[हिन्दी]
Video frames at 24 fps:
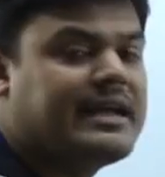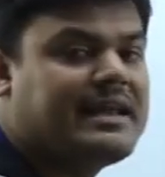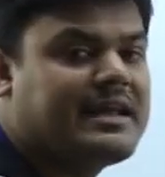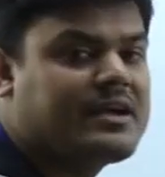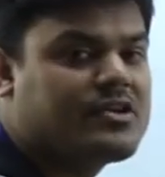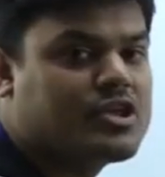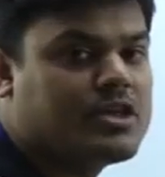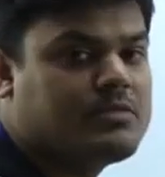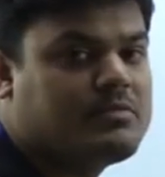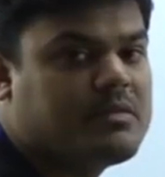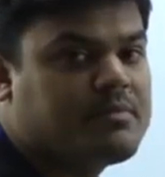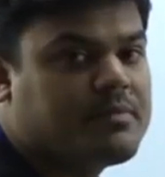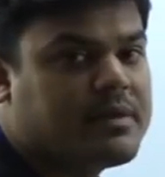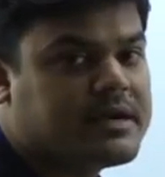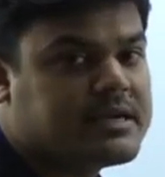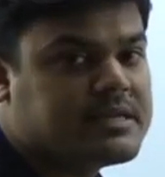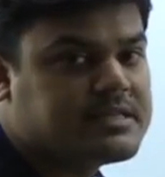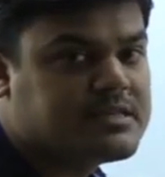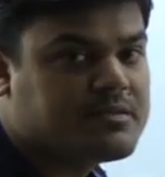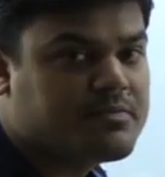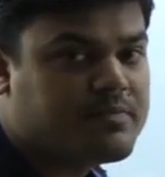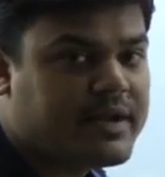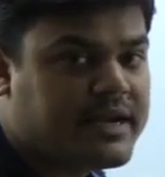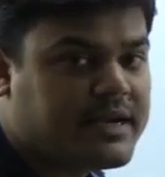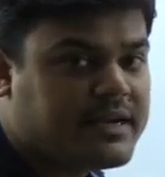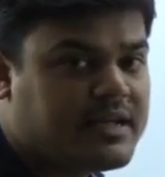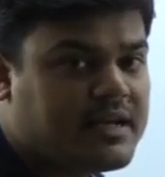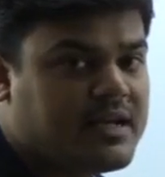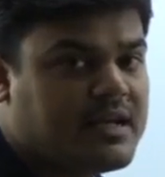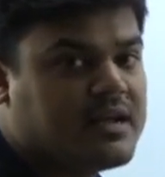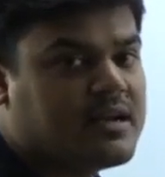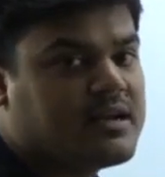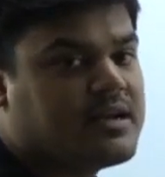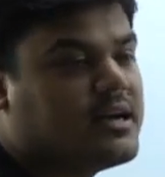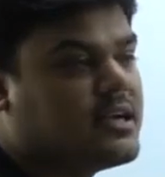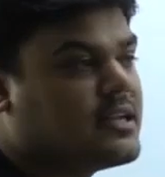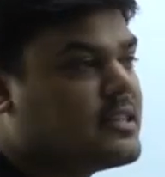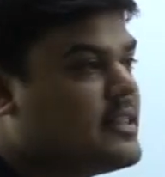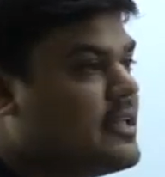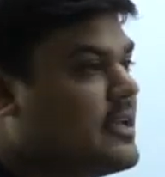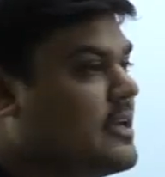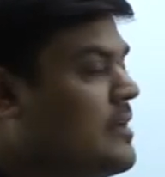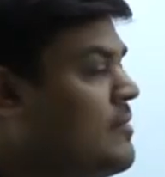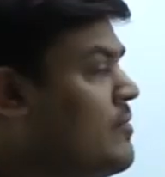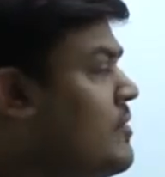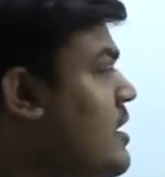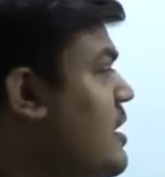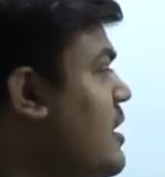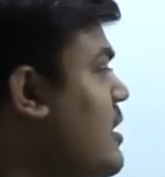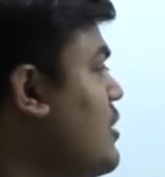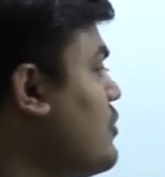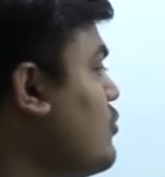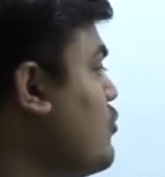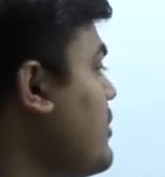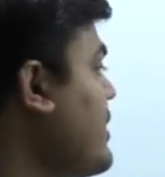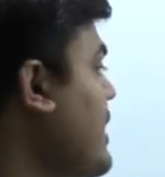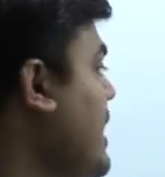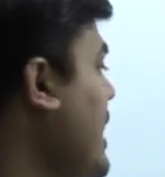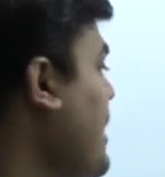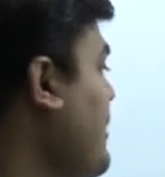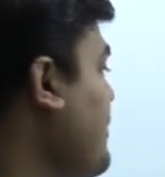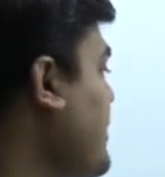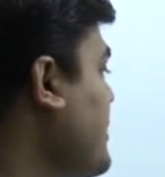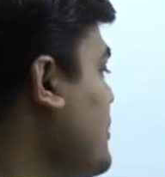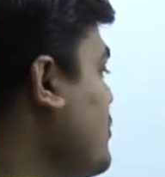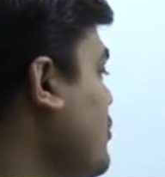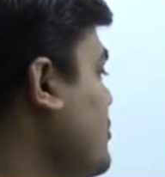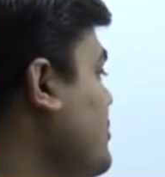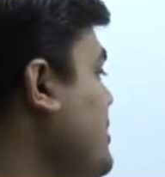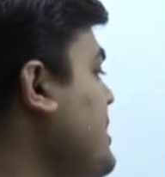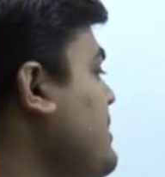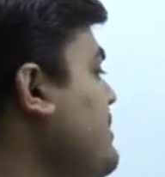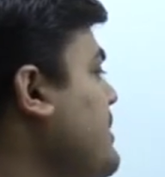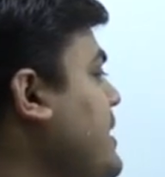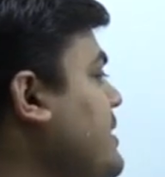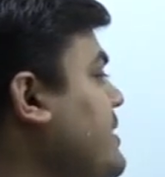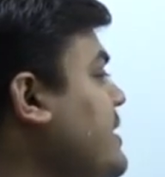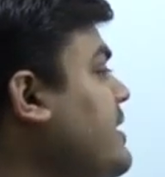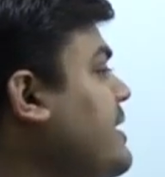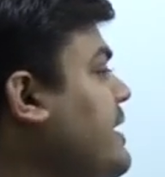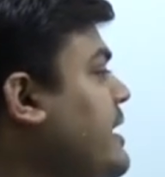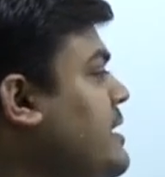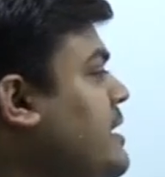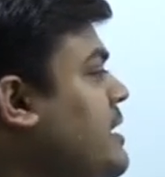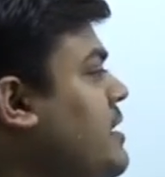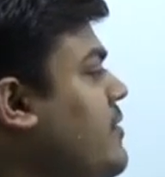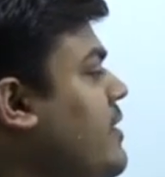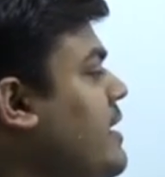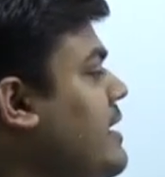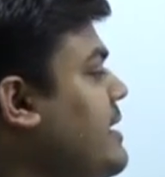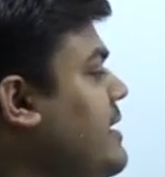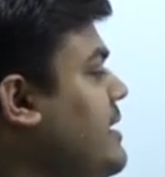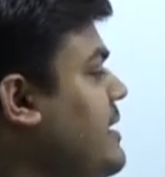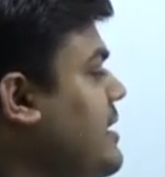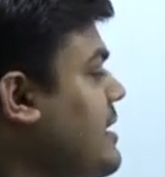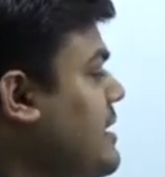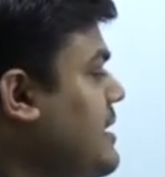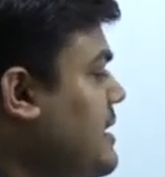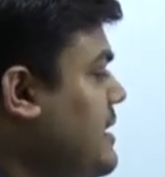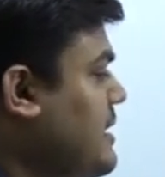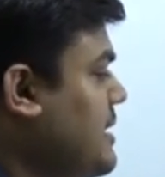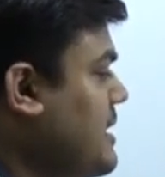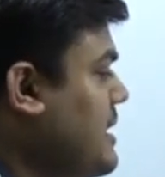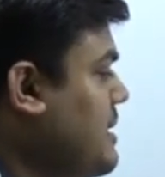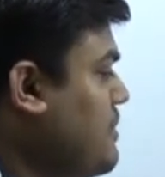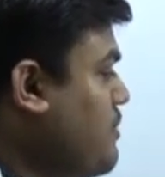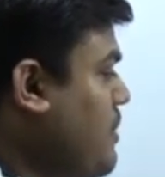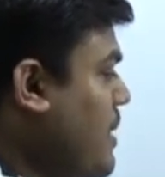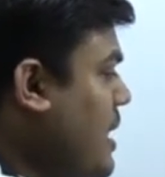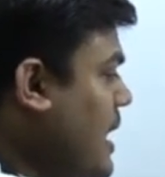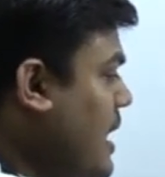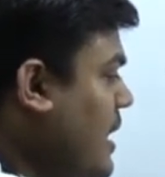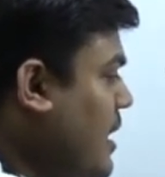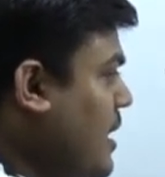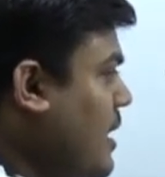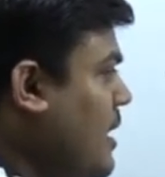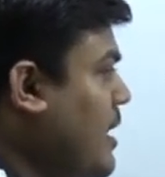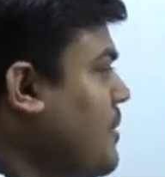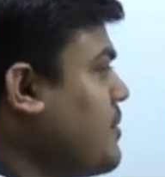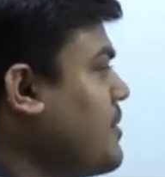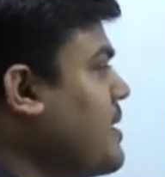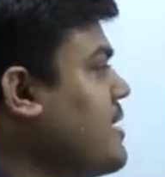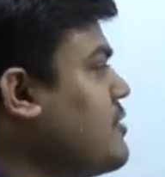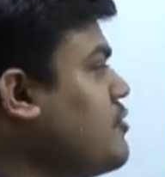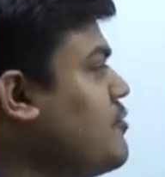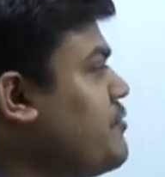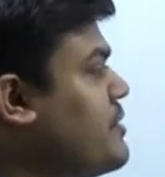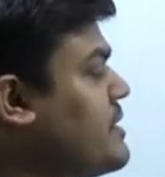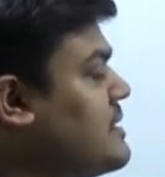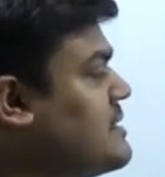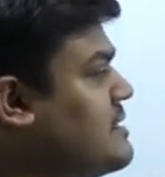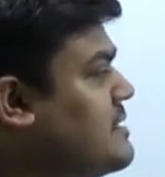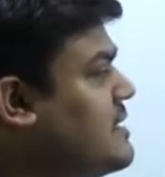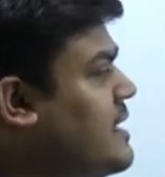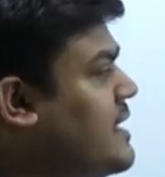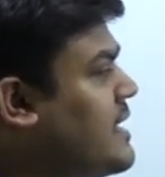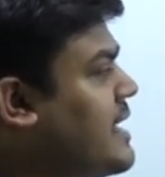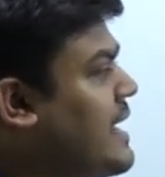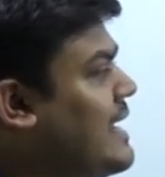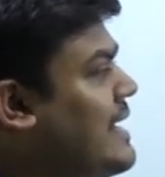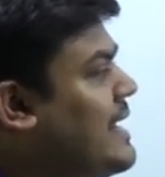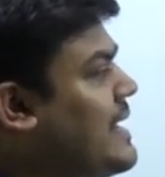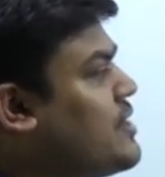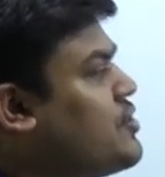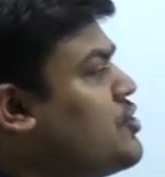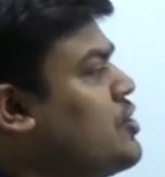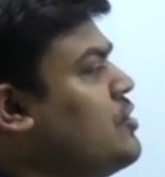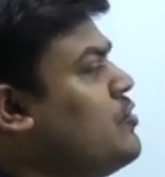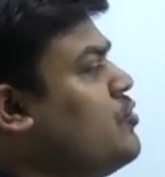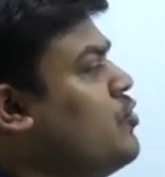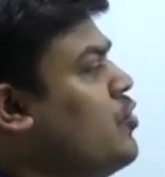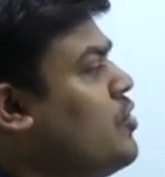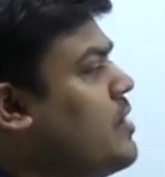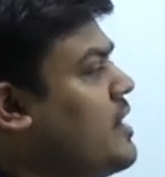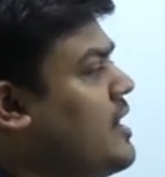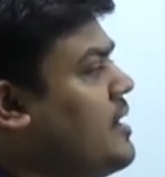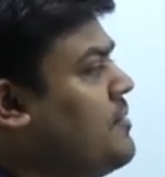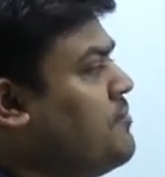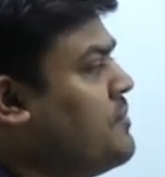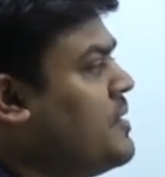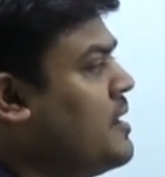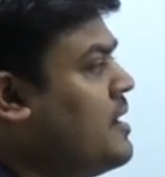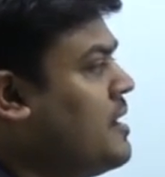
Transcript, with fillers: के इलेक्शन में पार्टिसिपेट करते हैं तो यहां पर दो तीन बातें देखने वाली हैं कि आपका जो प्रेसिडेंट का इलेक्शन होगा